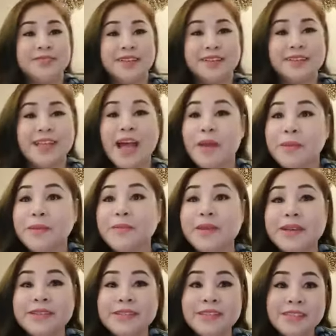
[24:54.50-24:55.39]
ถ้าไม่
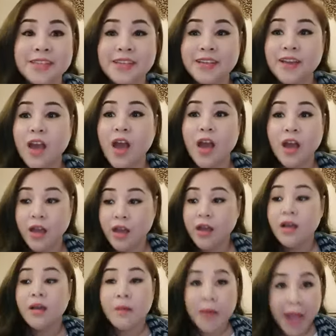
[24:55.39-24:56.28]
มีจริงๆก็
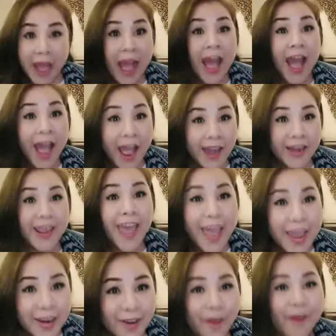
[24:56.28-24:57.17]
หาแน่
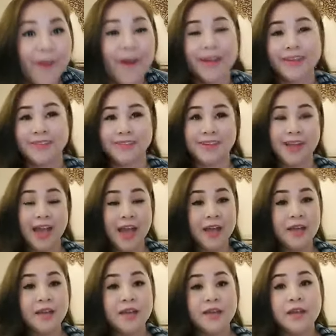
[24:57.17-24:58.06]
นอนนะคะ